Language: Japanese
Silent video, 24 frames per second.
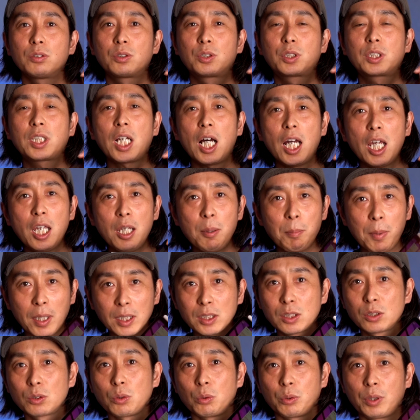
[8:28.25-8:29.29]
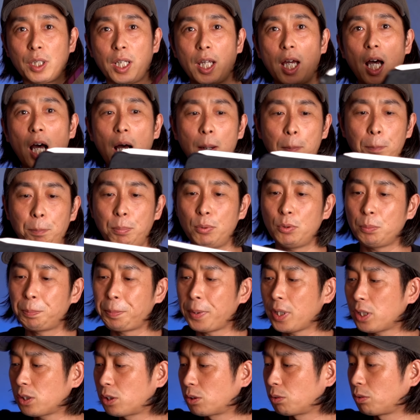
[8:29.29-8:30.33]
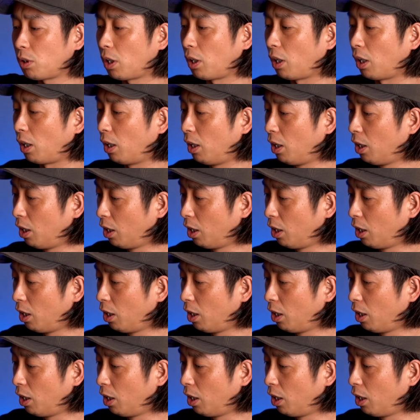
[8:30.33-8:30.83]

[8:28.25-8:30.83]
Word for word: 使えますので、Apple Pencil でね、